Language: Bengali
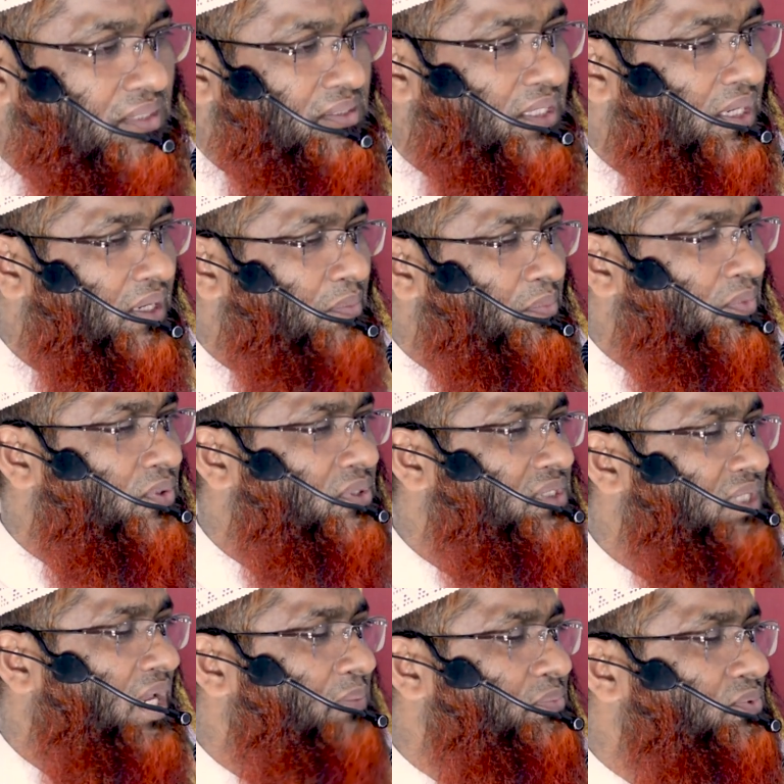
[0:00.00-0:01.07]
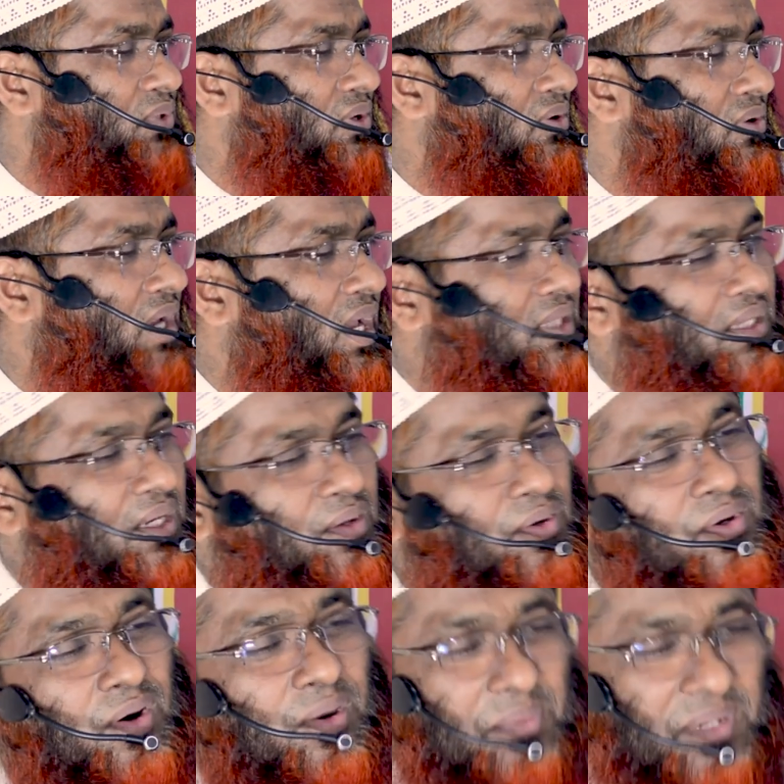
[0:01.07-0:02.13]
যে মুন সাহেব চোখও না
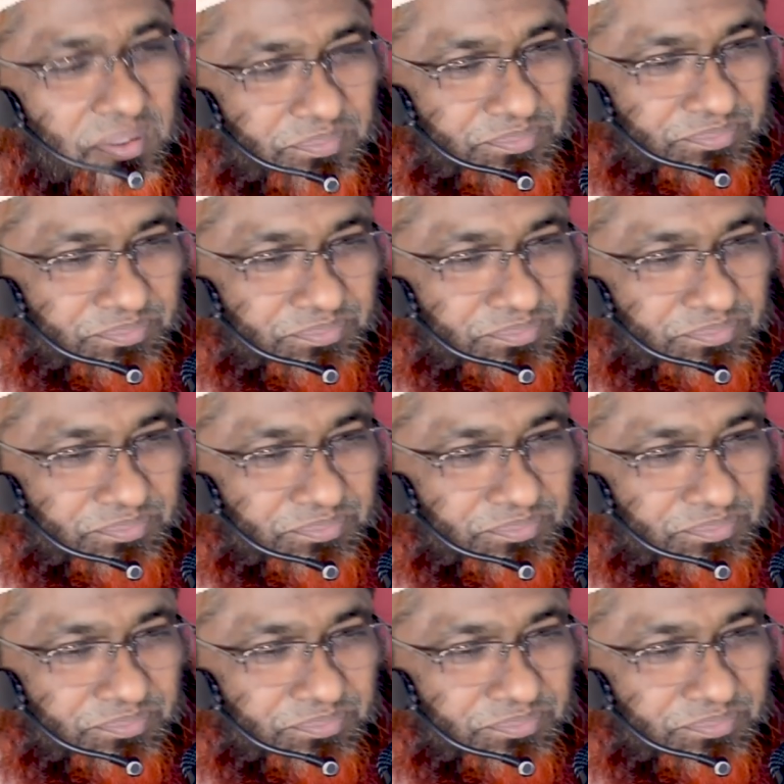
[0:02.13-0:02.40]
দেখলেও হবে